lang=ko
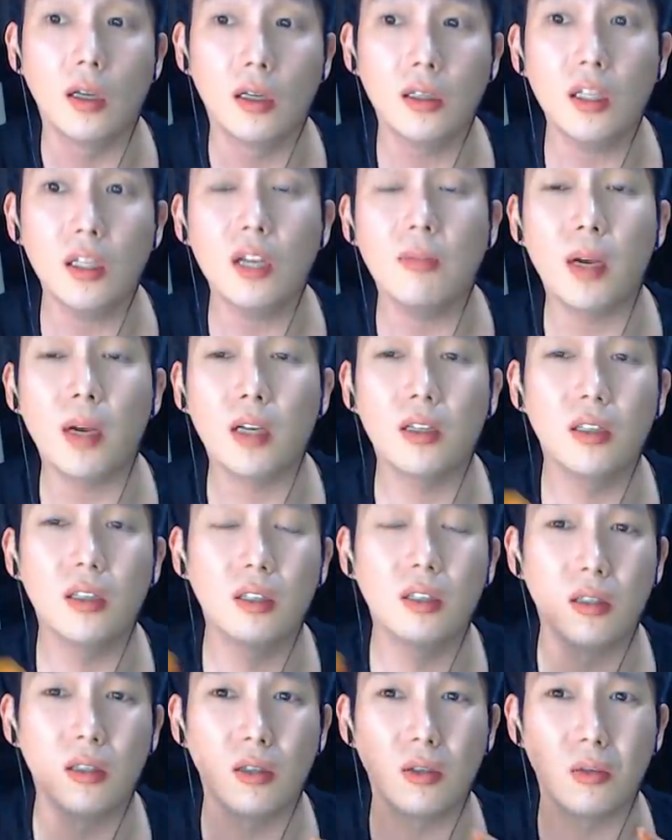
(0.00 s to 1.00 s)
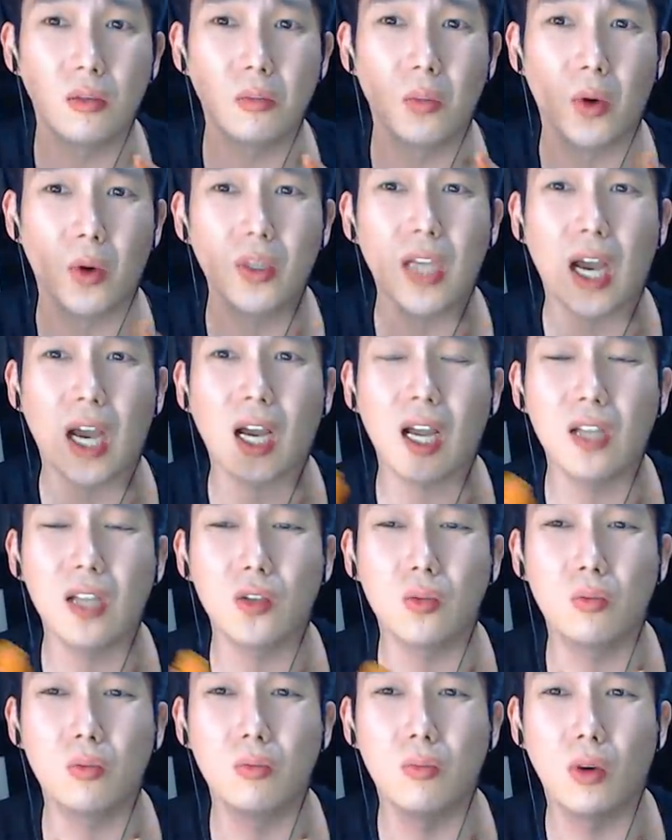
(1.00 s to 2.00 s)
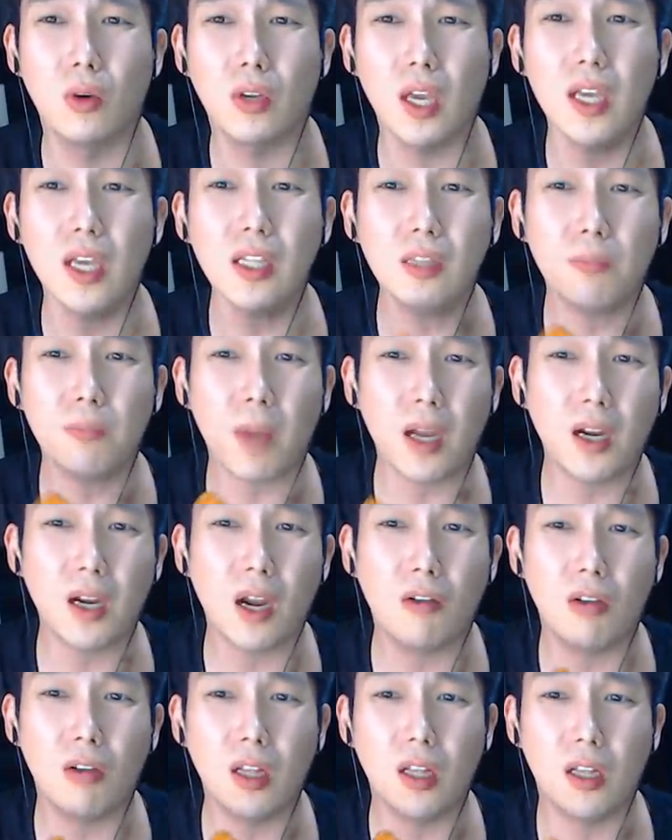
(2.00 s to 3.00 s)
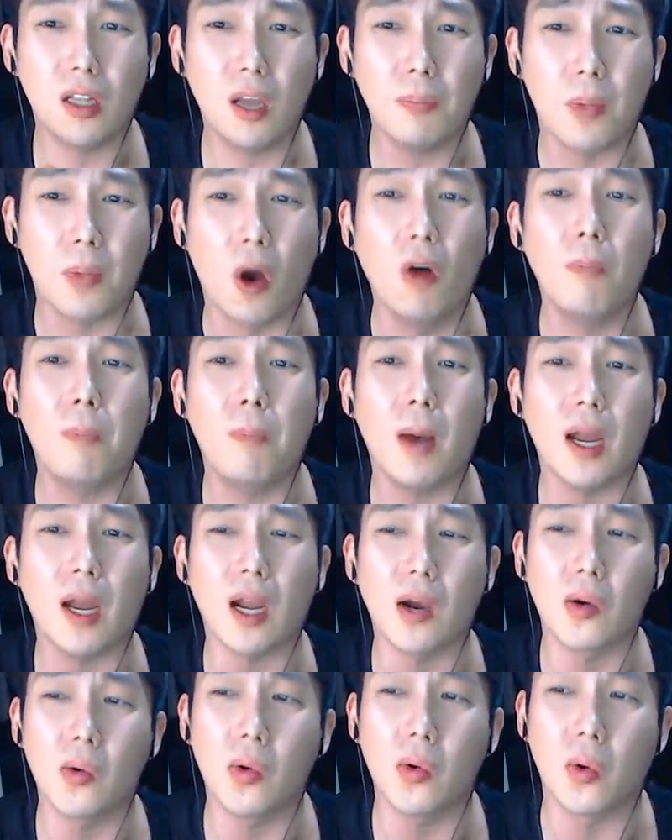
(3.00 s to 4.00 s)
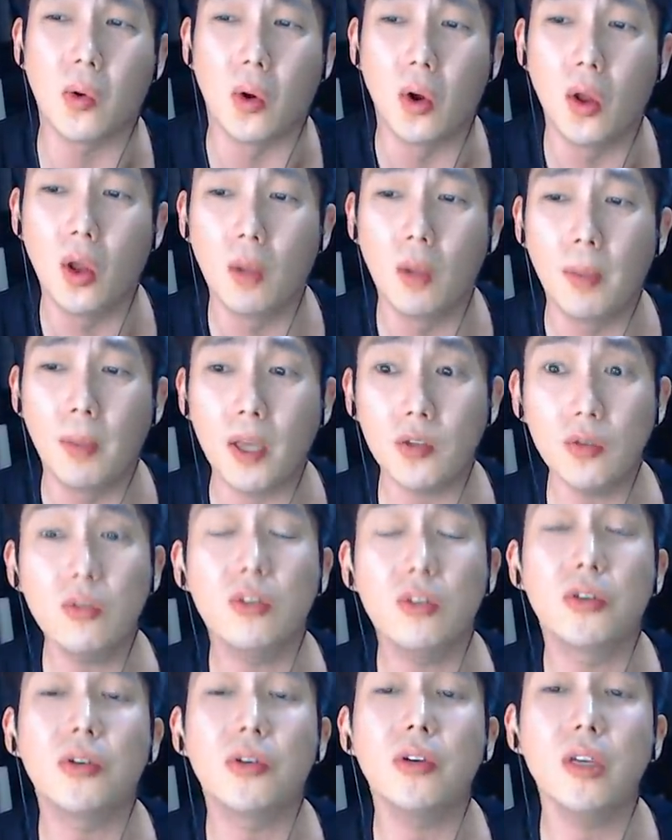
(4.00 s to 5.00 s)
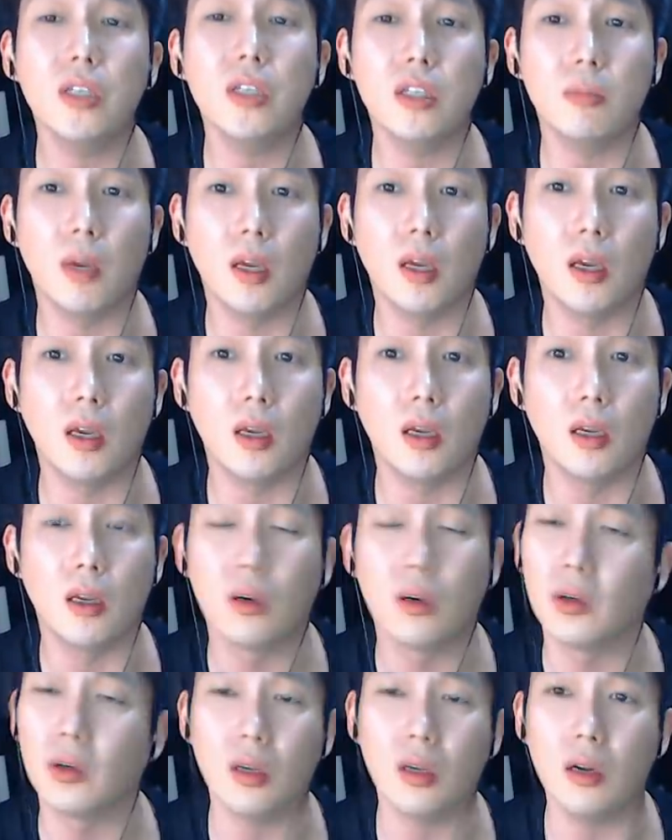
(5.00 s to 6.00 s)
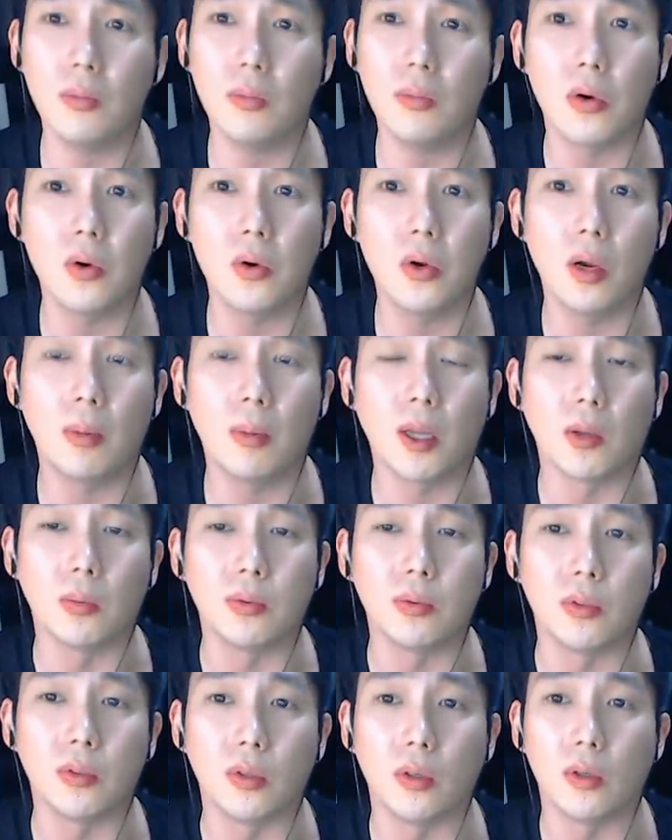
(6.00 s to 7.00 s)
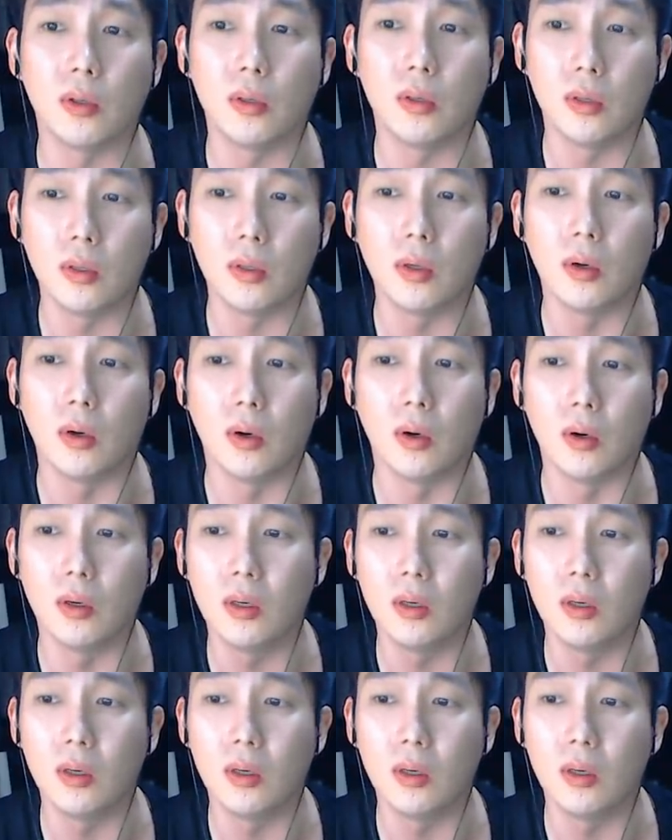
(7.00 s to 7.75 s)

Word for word: 근데 막 그 뭐지 약간 좀 뭐 케이스빨이라고 해야 되나 병빨하고 맥주는 그런 게 심해. 뭐 테라 별로야 맛 없어. 어.